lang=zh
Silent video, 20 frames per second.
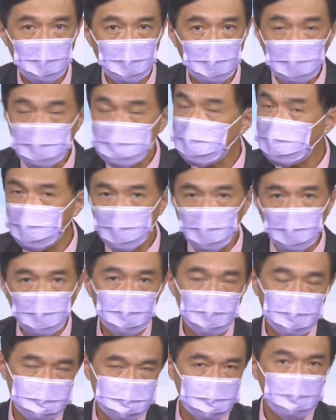好了，当然我
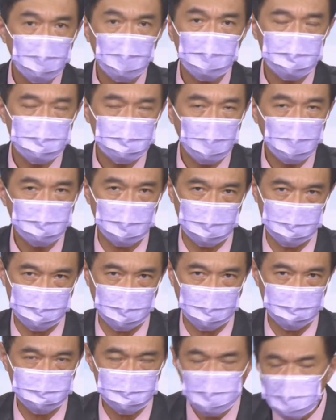们也希望这波反
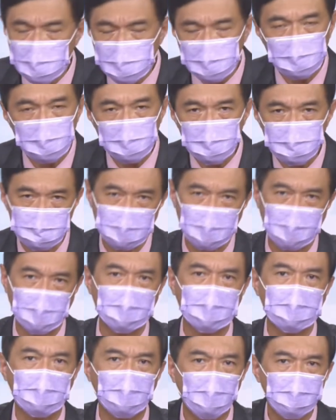弹真的能够
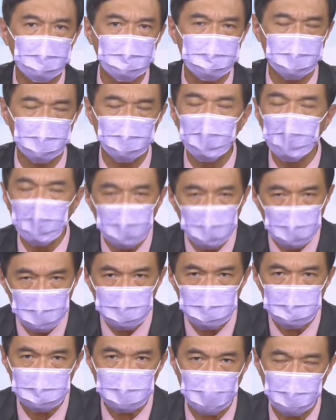弹高一点，
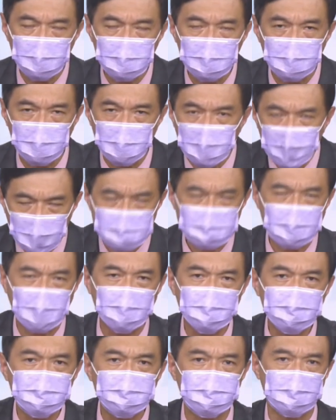能够弹怎么样啊？
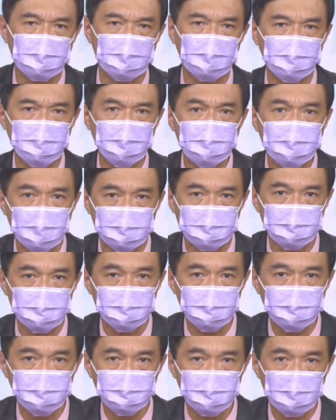弹久一点，
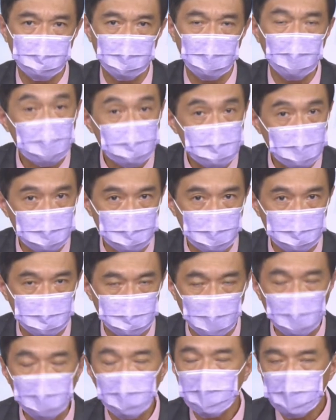让大家
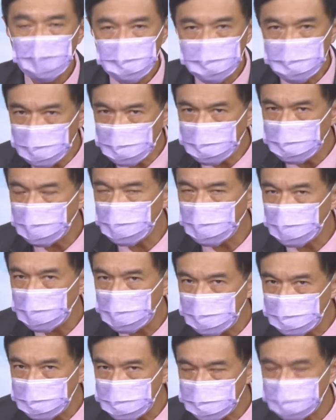怎么样，真的
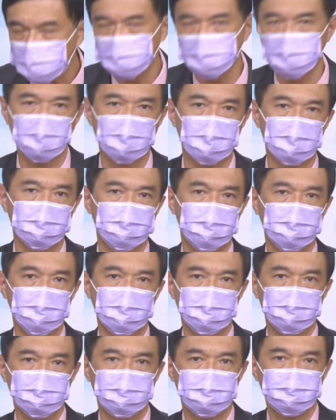能够松一口
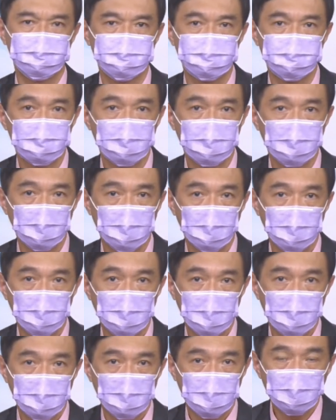气。
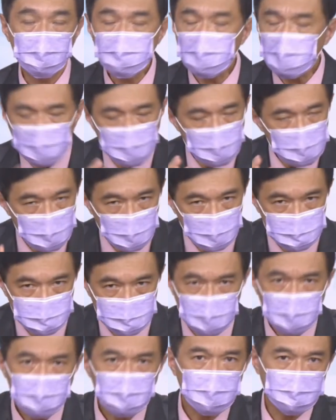我说，我
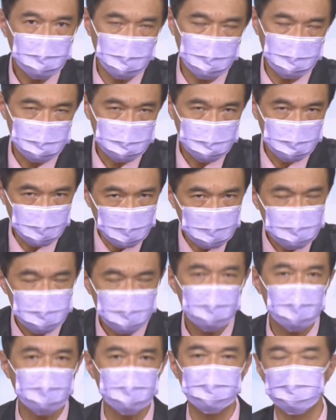真的也衷
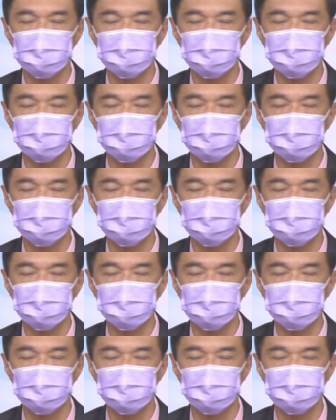心的